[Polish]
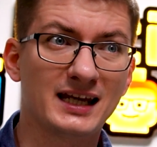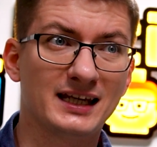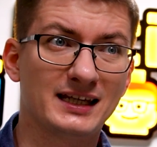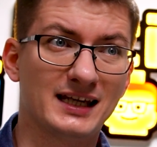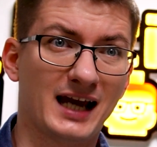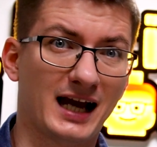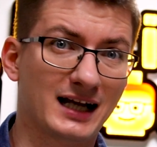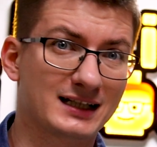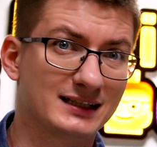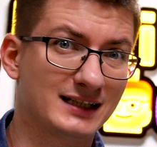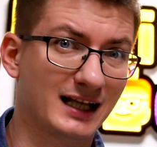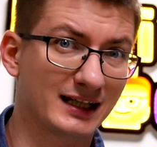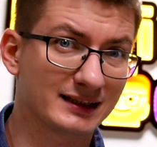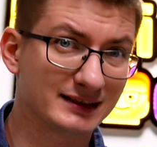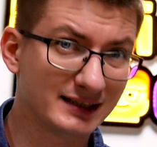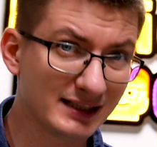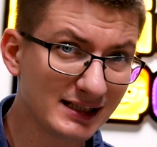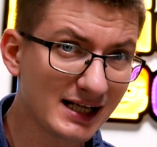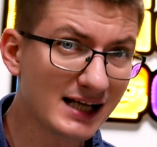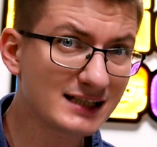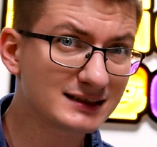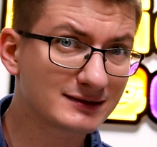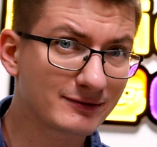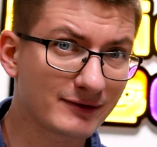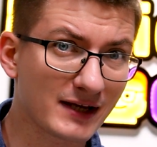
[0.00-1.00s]
Jak na
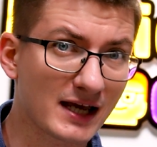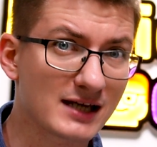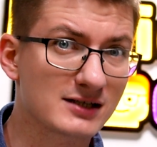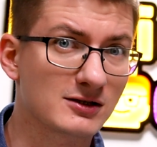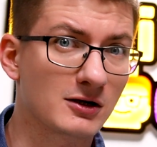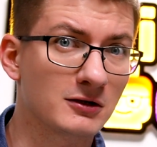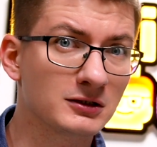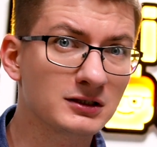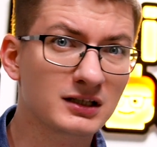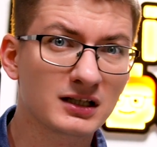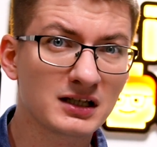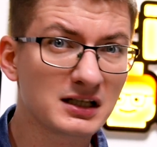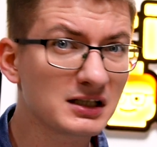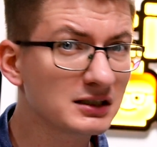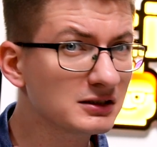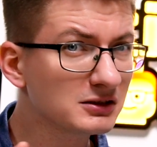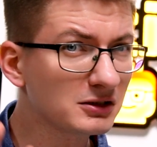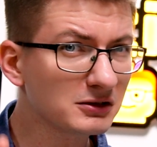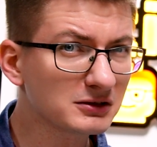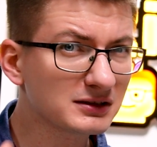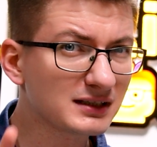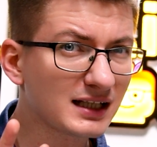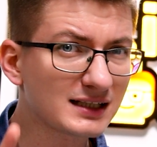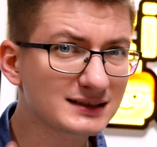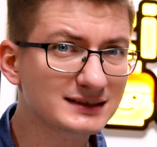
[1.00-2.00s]
tyle zwierząt,
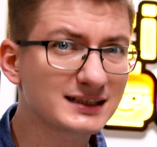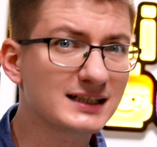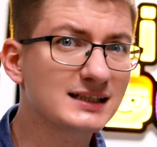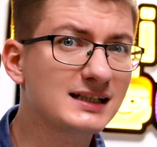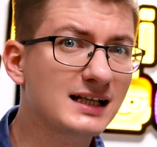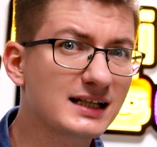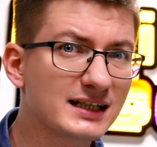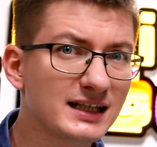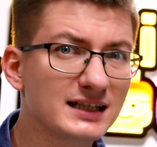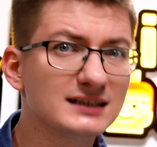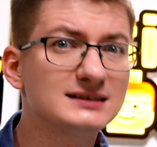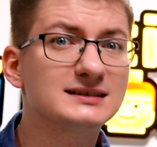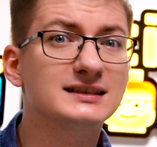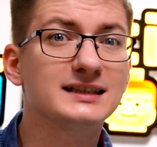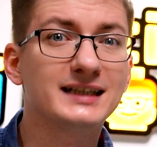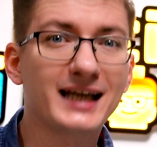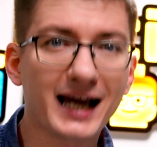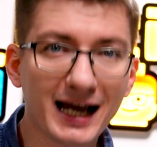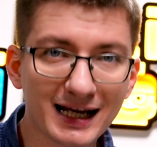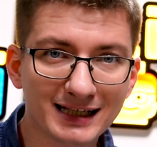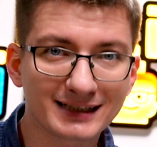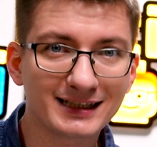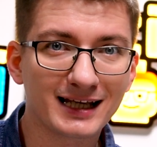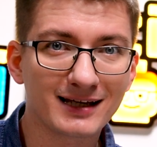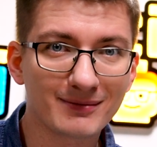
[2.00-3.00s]
to ta cena jest
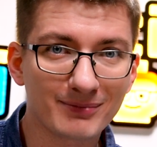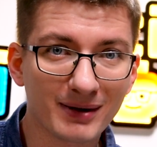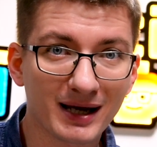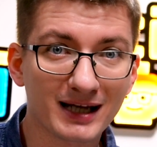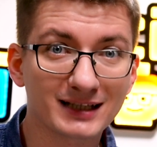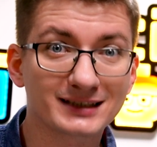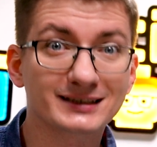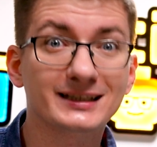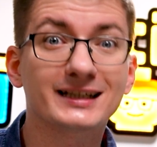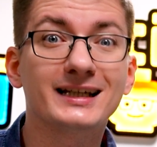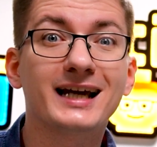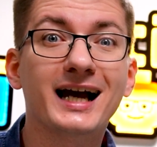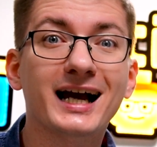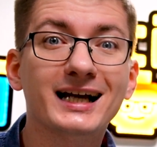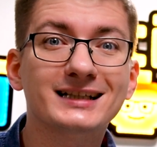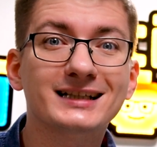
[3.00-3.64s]
jak najbardziej